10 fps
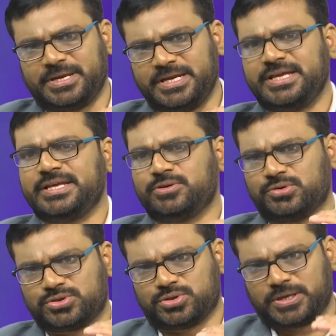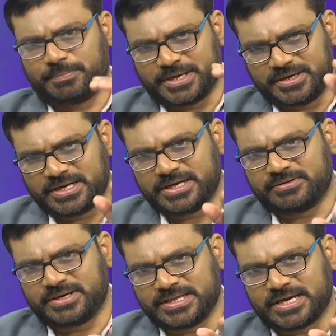పెరిగి ఏదో ఒక చోట పన్ను
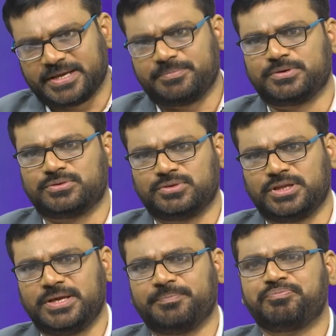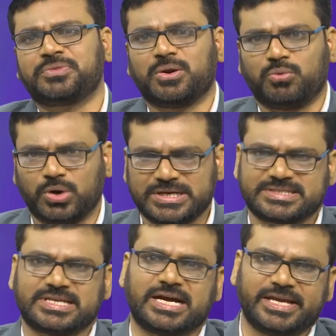అన్నటువంటిది ఆగిపోతుంది ఒక
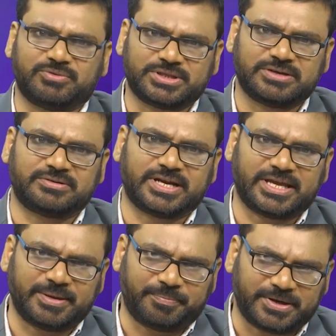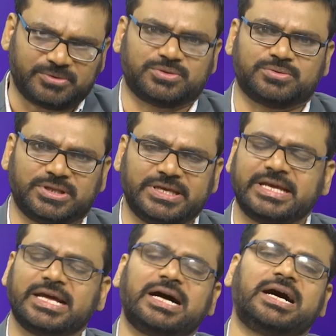స్థాయి వద్ద వరకే పెరుగుతుంది
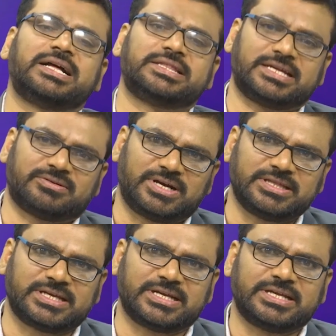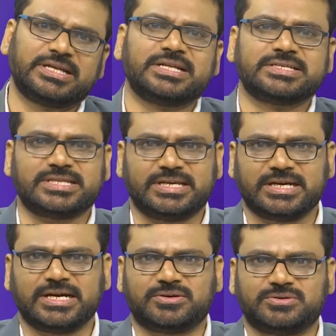ఆ తర్వాత
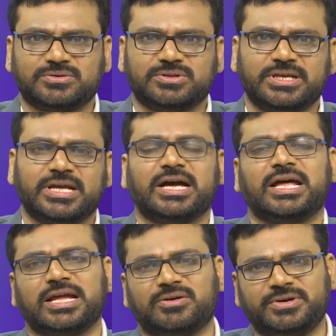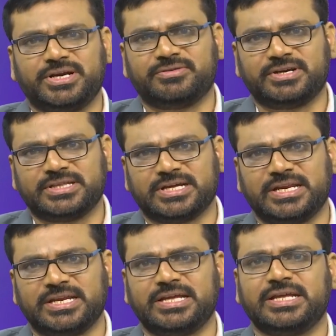స్థిరంగా ఉంటుంది అలా ఉండేటువంటి
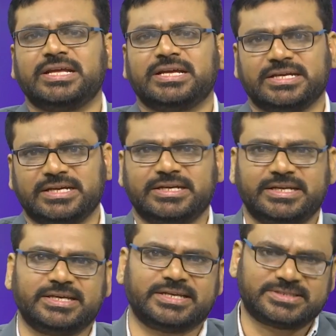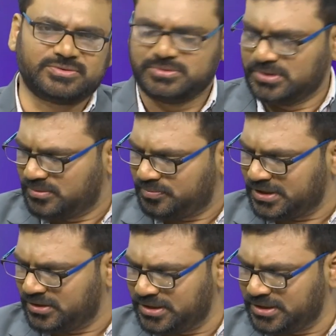దాన్ని డిగ్రెసివ్ పన్ను